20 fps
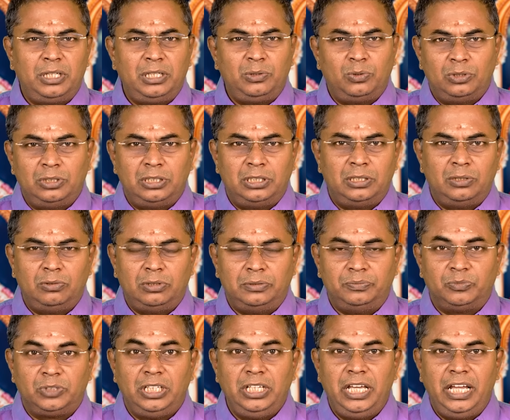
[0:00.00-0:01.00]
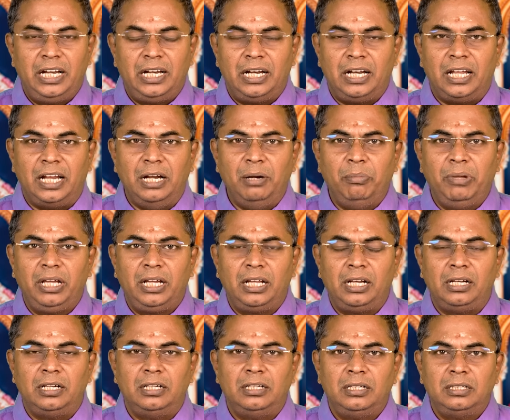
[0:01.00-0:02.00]
மாதிரி ஒன்று ரெண்டு வரும் இங்கே
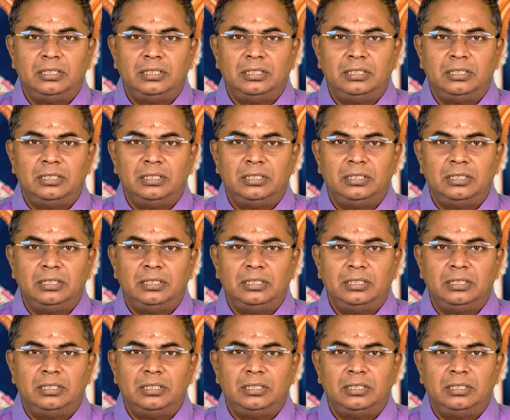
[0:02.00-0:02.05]
நன்மைகள்